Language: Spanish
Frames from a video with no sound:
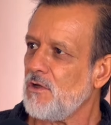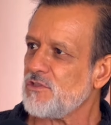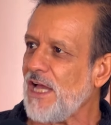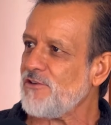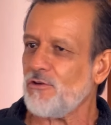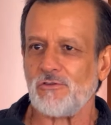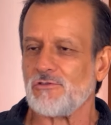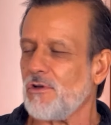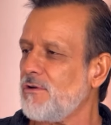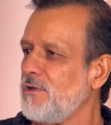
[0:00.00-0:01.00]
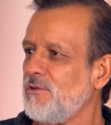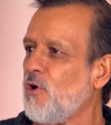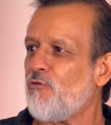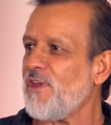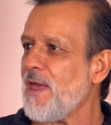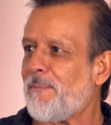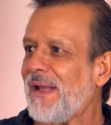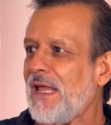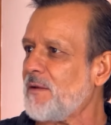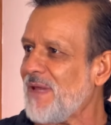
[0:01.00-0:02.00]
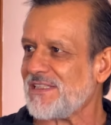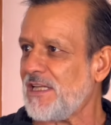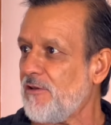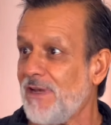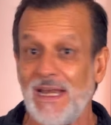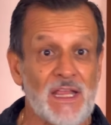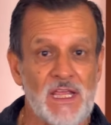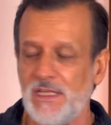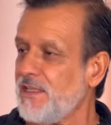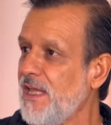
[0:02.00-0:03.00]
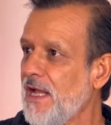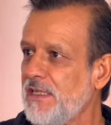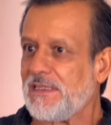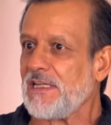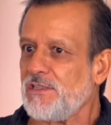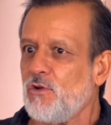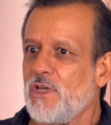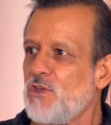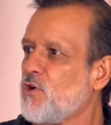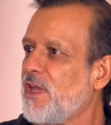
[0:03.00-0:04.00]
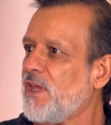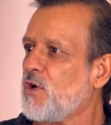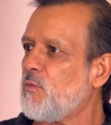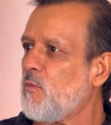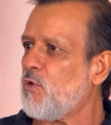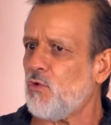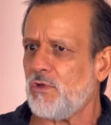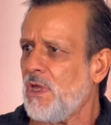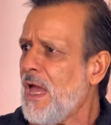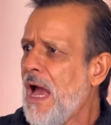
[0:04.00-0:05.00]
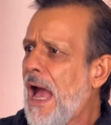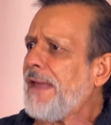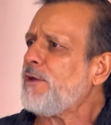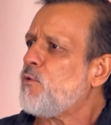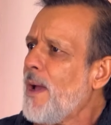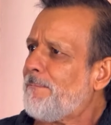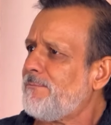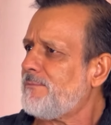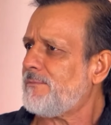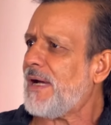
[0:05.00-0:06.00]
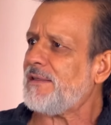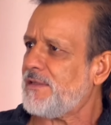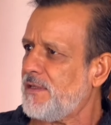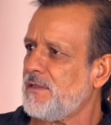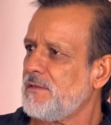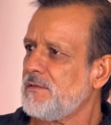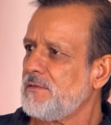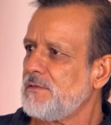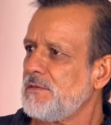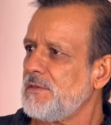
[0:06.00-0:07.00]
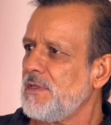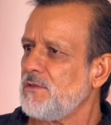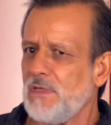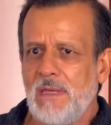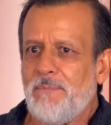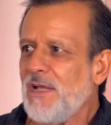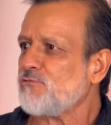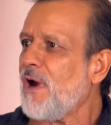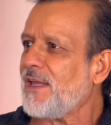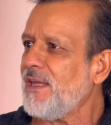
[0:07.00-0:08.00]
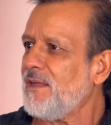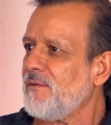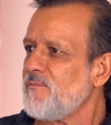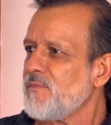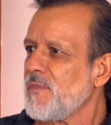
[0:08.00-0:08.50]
O sea, yo no soy, no fui de pararme a celebrar ni a gritar, sino que yo quedé como mudo y ahí fue mal Claro, claro. ¿Qué pasó aquí?